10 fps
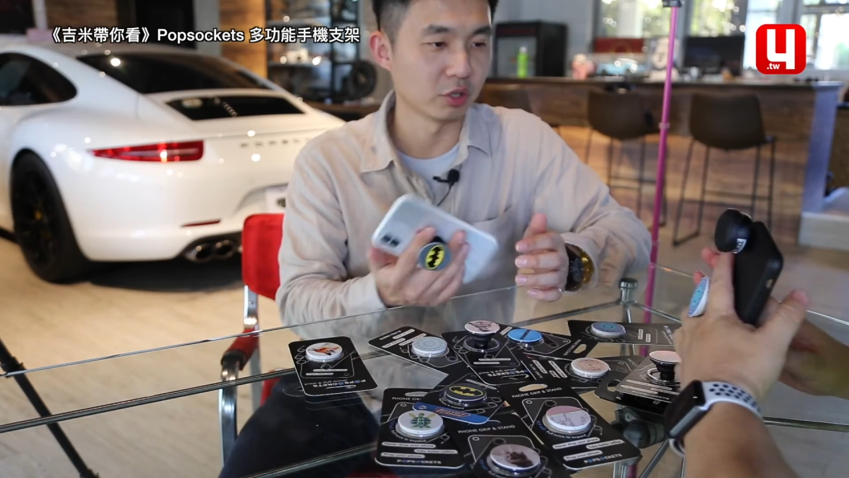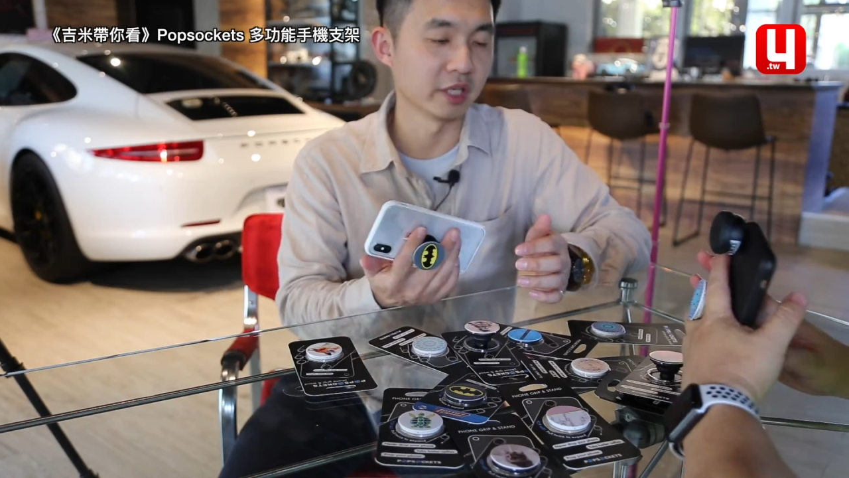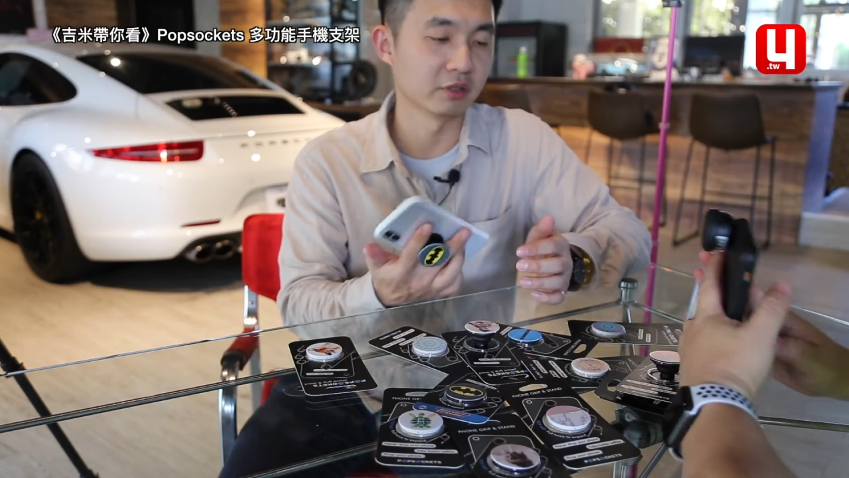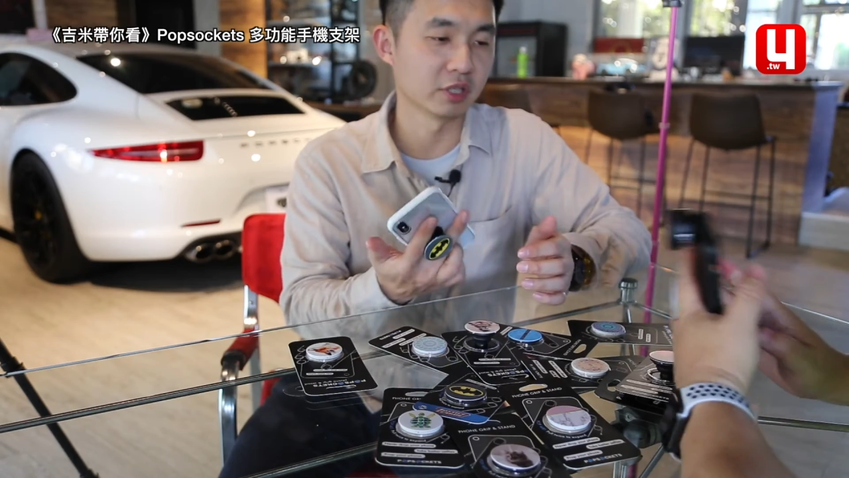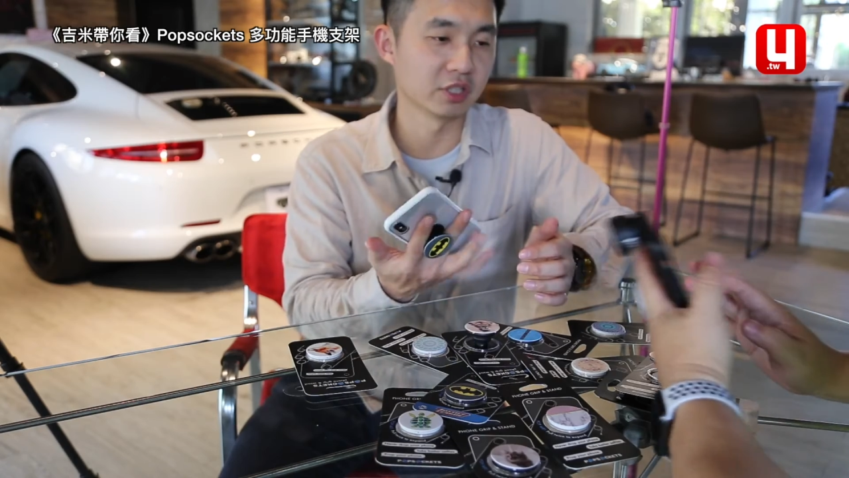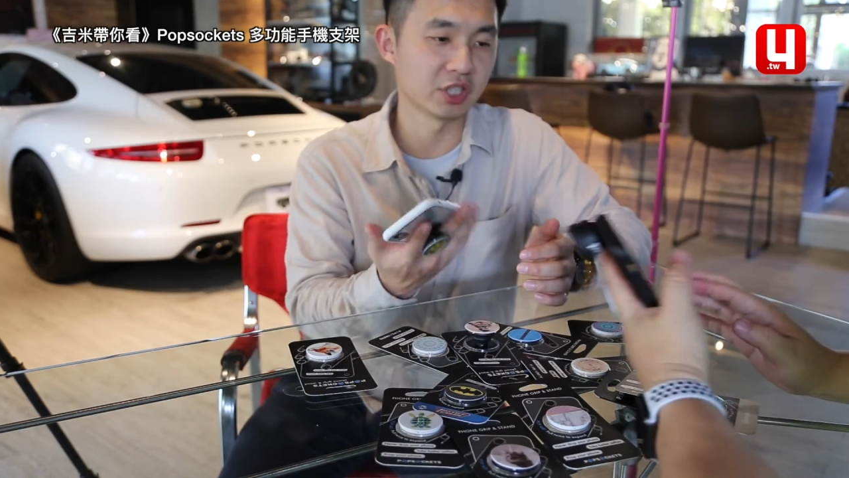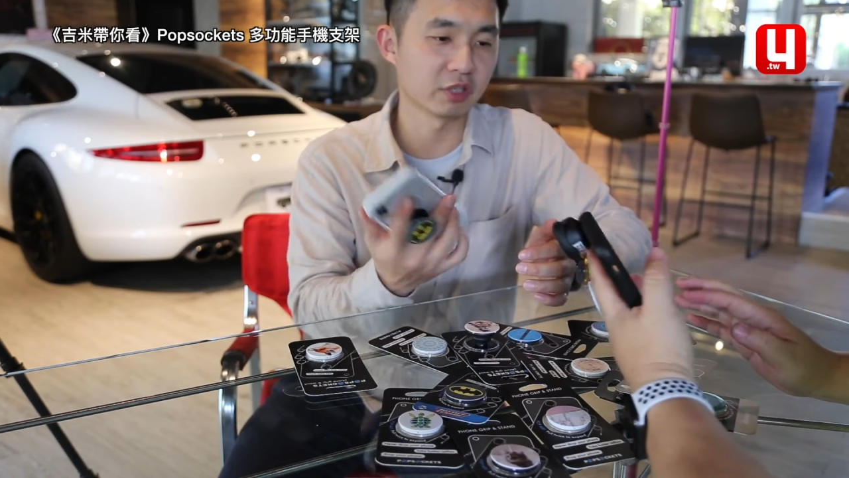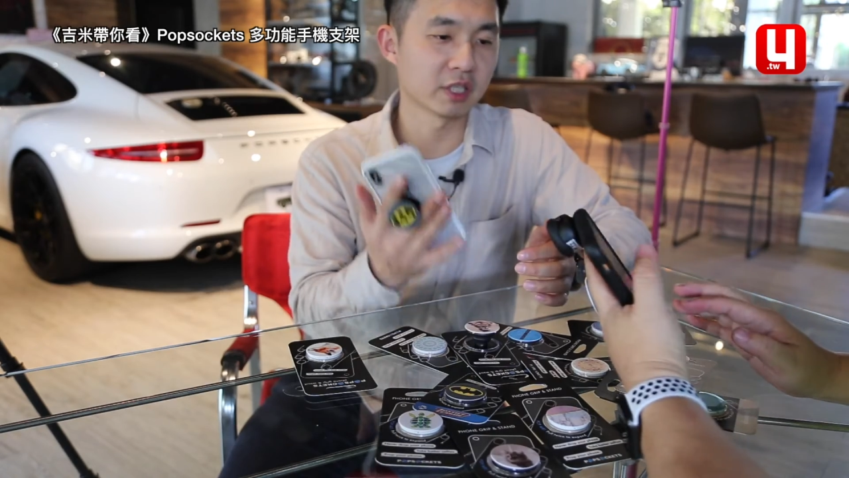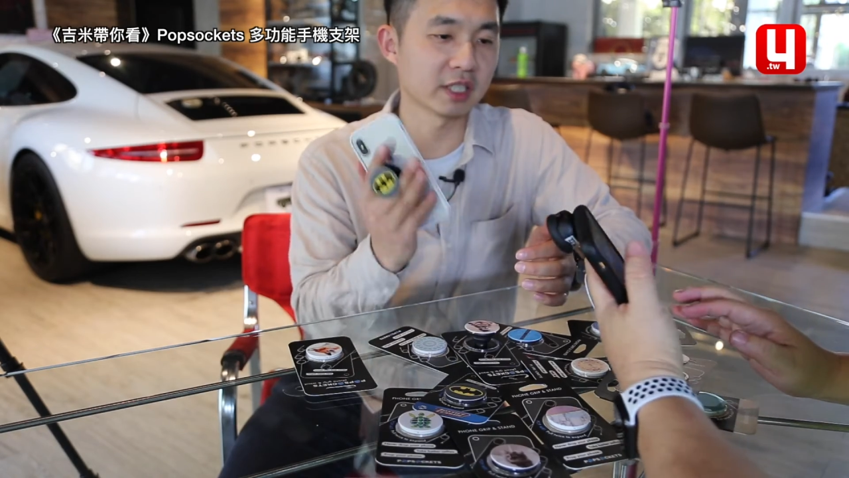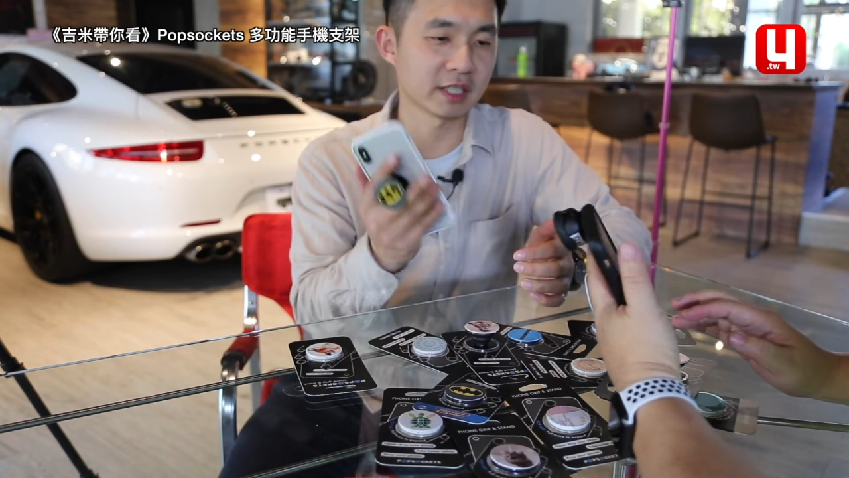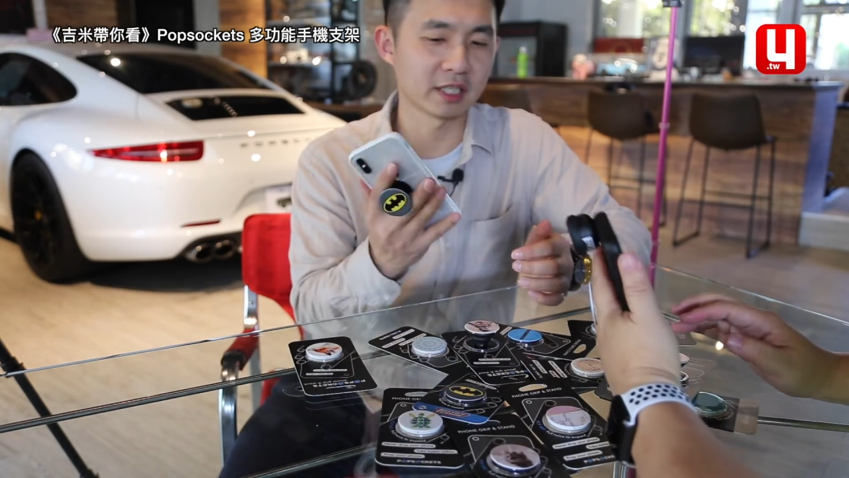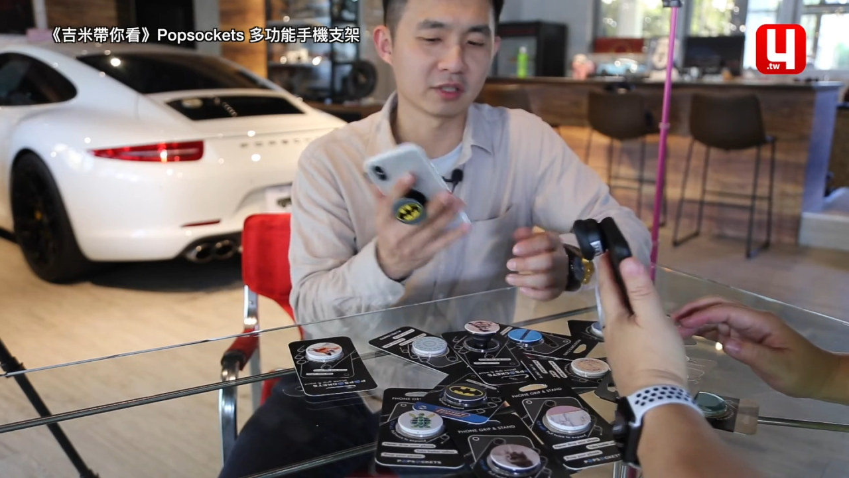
个东西对对，你习惯这样拿